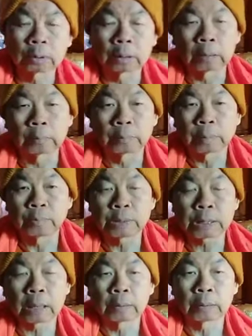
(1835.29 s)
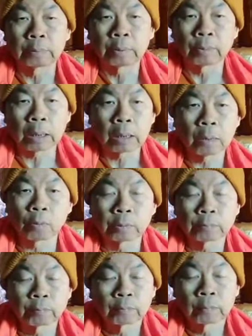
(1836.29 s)
นะปวิสะในแปลว่าเข้า
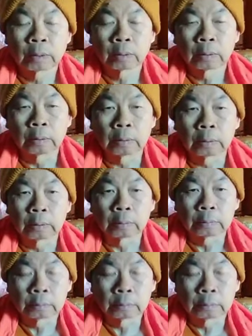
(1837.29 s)
อืม